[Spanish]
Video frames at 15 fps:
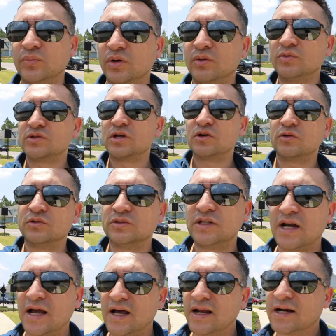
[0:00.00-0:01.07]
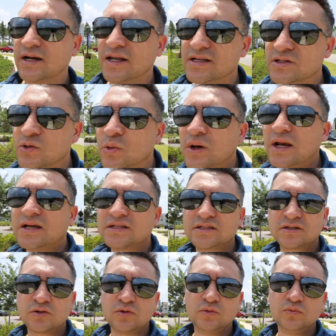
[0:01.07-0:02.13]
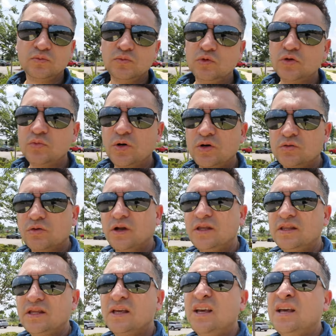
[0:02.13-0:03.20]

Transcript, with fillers: Podemos encontrar escuelas con muy buen rate